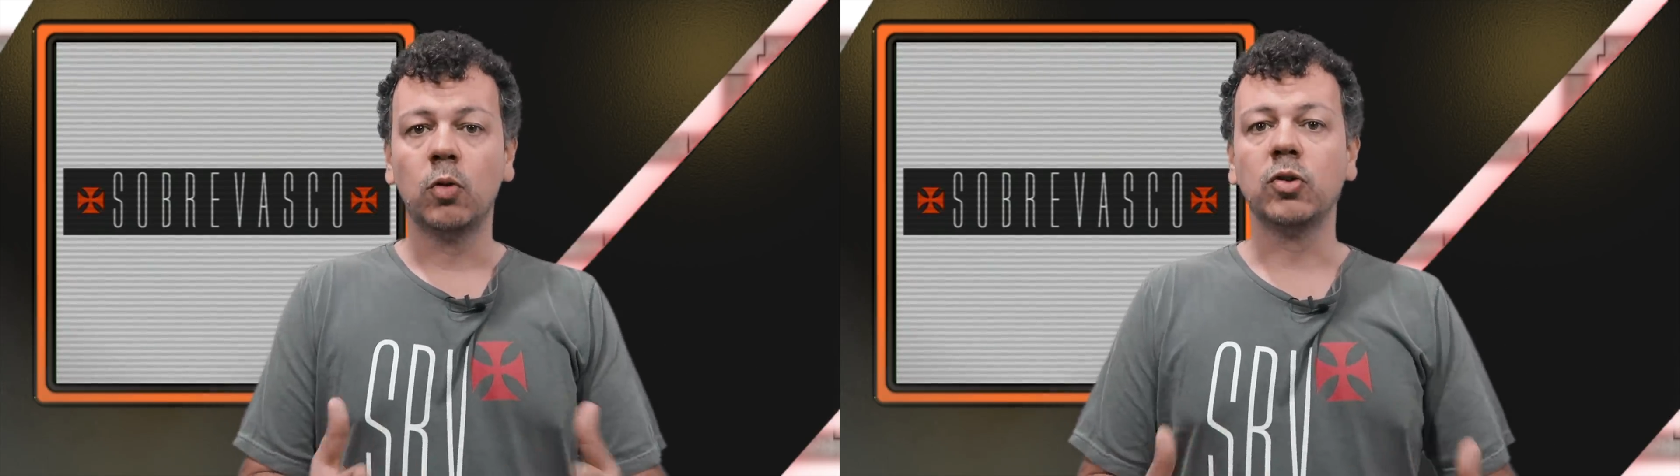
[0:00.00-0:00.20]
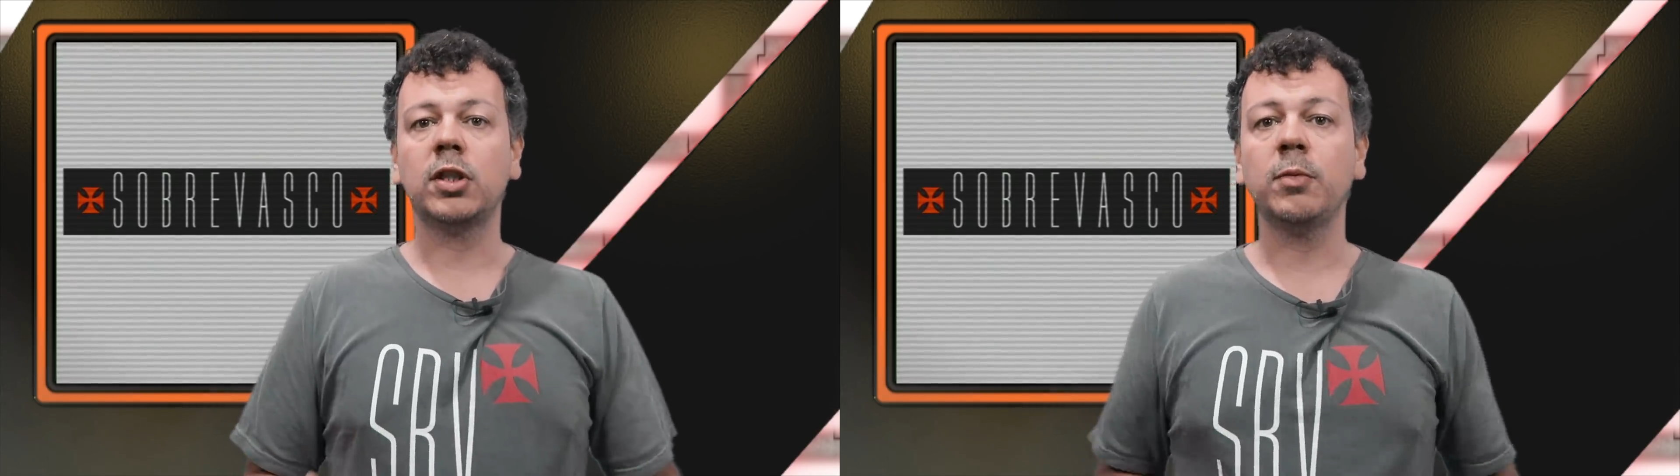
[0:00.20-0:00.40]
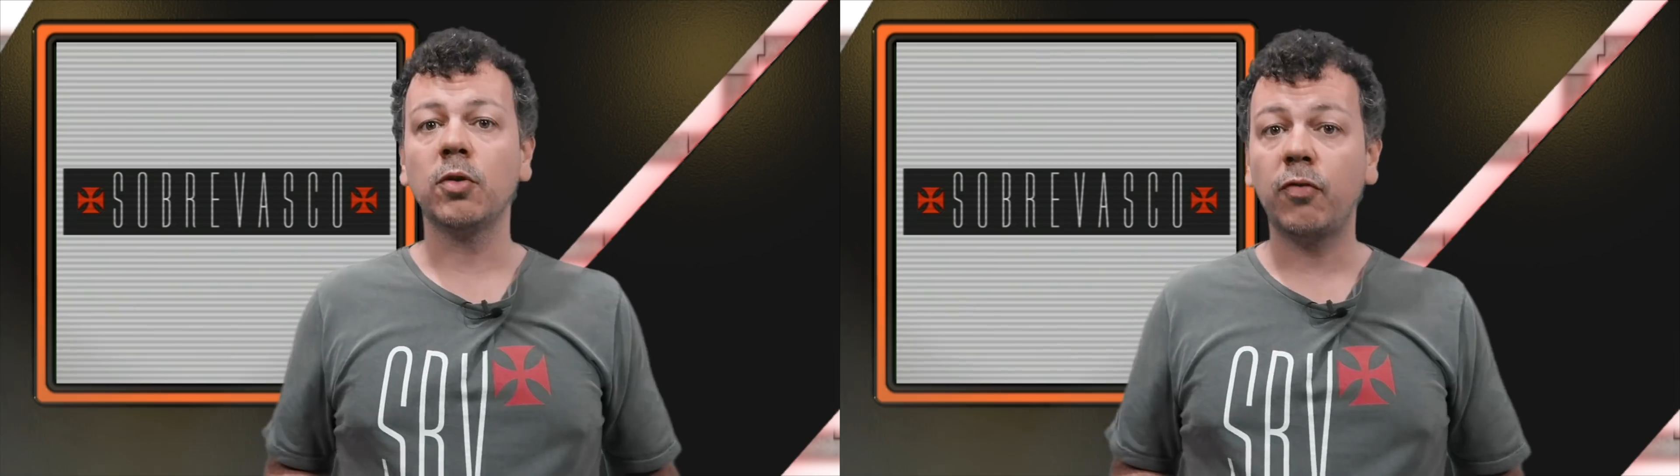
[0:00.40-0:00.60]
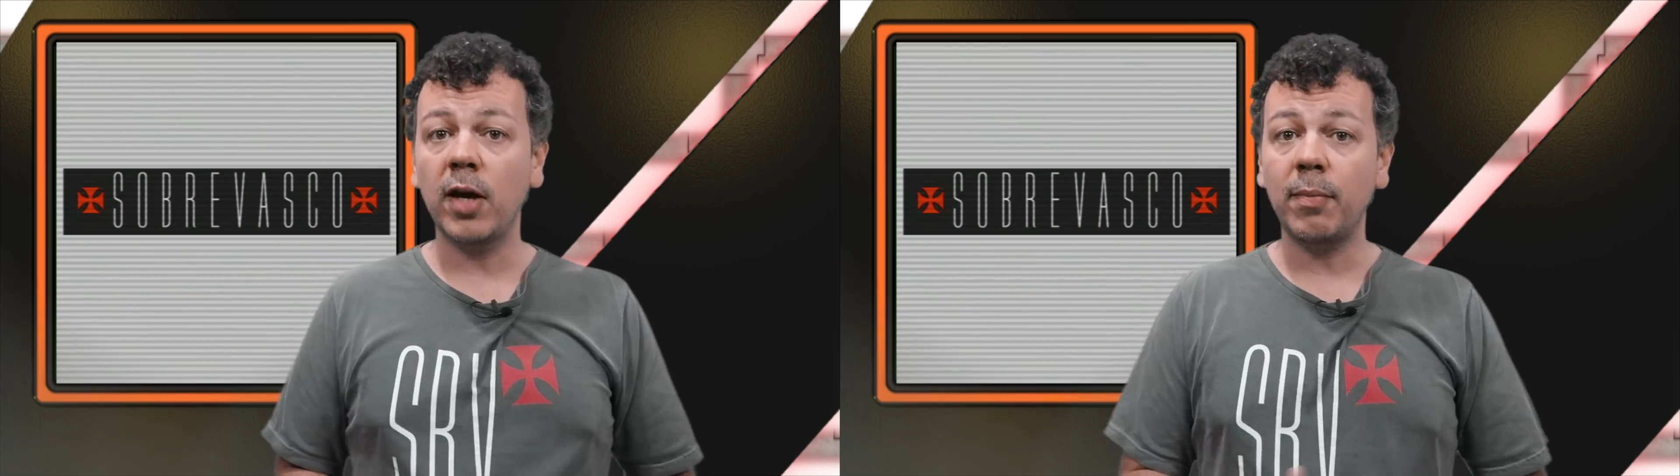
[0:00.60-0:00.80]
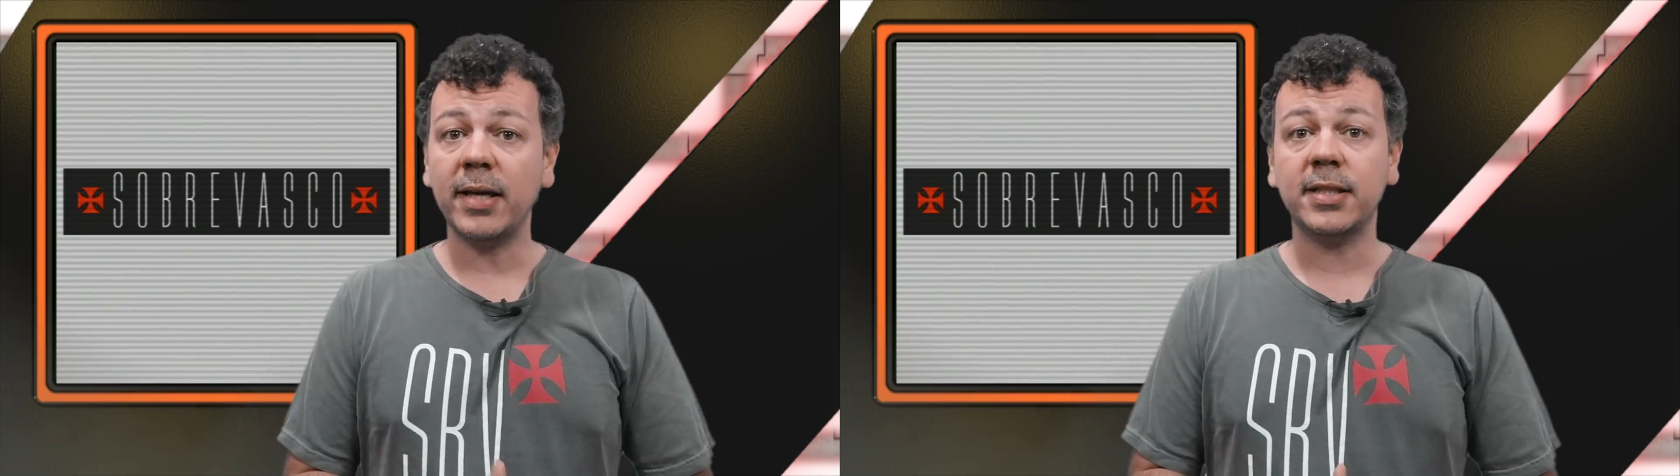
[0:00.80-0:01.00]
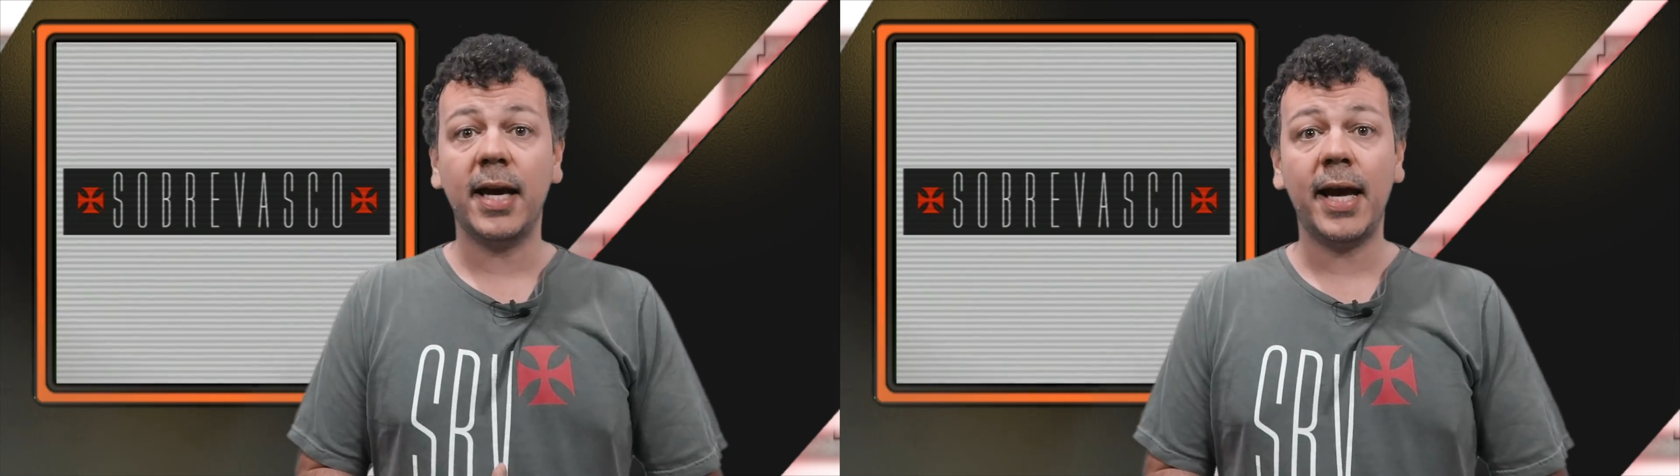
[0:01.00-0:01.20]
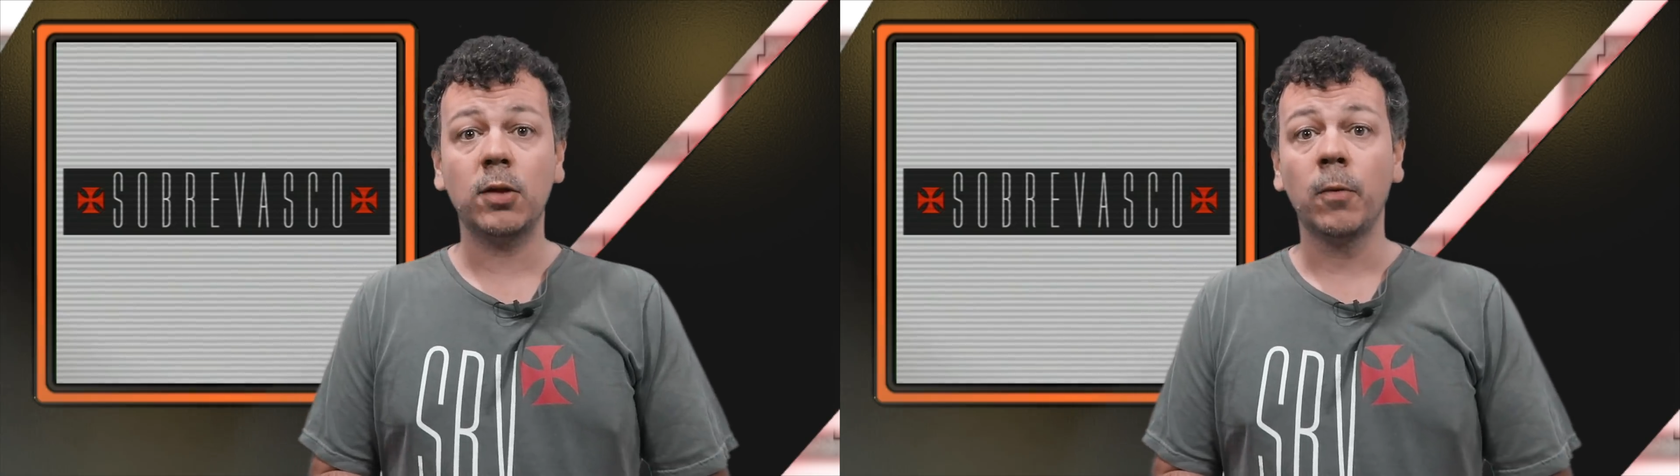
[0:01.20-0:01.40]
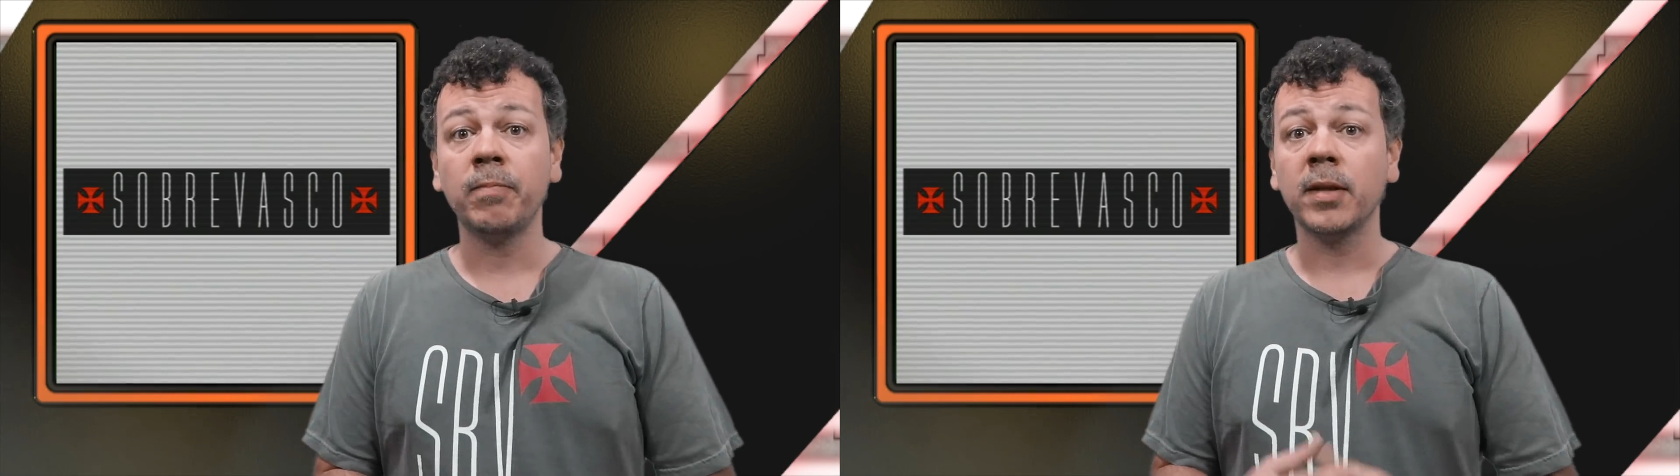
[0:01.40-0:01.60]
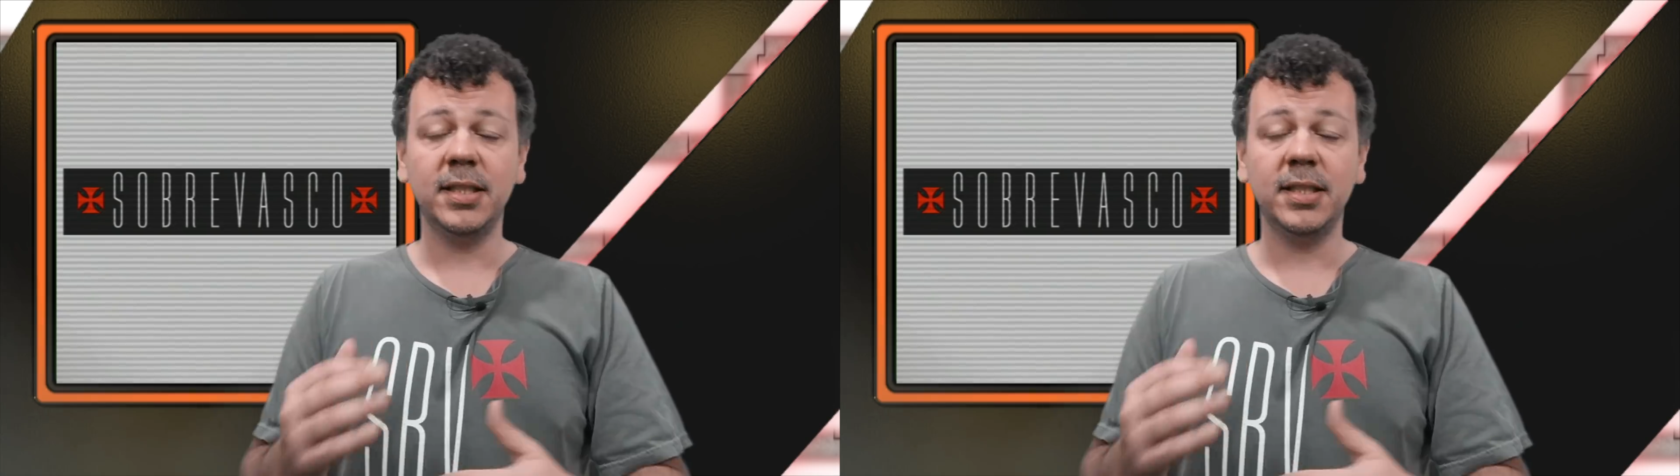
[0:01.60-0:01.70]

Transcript: o time não foi rebaixado,